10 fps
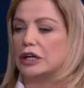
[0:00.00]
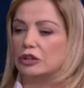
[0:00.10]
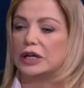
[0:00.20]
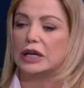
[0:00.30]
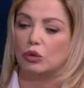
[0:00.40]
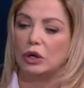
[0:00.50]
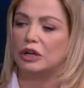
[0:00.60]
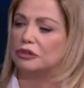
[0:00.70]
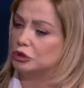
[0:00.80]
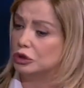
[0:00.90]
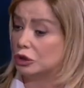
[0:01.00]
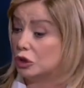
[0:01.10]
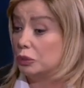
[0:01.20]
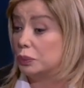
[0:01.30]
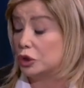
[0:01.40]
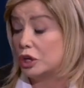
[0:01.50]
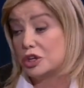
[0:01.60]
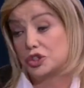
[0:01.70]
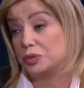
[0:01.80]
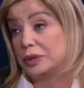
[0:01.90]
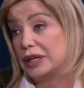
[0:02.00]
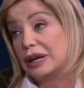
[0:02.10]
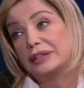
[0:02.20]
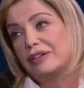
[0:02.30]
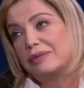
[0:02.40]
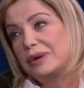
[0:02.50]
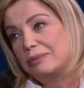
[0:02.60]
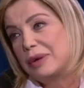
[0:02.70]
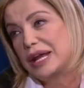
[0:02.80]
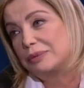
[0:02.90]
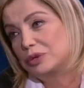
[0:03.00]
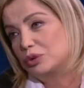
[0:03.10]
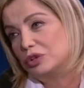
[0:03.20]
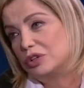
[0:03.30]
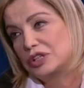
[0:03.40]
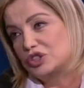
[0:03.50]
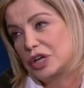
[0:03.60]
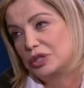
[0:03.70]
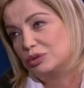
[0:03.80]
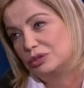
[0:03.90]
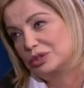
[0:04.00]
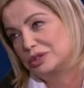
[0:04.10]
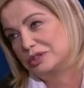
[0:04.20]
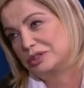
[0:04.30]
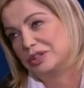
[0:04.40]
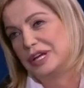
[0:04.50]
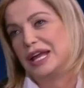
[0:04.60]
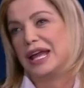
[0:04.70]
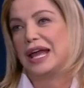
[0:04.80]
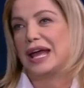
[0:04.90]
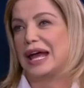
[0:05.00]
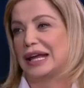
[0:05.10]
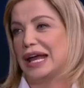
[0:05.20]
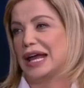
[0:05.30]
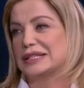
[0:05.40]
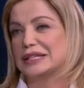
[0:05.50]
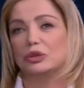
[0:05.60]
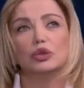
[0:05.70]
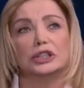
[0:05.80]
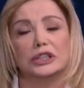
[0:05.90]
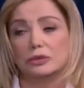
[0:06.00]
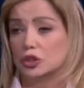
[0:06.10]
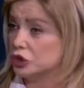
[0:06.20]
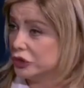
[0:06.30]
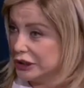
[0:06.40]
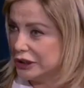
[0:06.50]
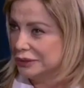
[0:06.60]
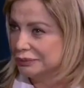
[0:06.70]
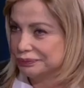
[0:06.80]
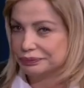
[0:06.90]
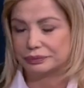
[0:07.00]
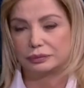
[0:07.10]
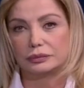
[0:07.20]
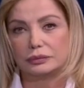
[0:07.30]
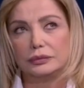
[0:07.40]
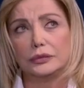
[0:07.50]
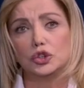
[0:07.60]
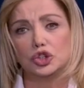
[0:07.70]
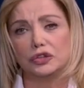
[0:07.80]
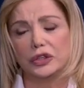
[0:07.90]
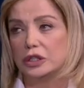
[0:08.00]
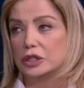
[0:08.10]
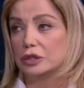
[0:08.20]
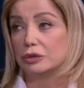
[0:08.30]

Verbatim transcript: Allora quello fu un colpo grosso perché andavamo al mare per cui io lasciai tutto a casa. L'ultimo giovedì, giovedì questo.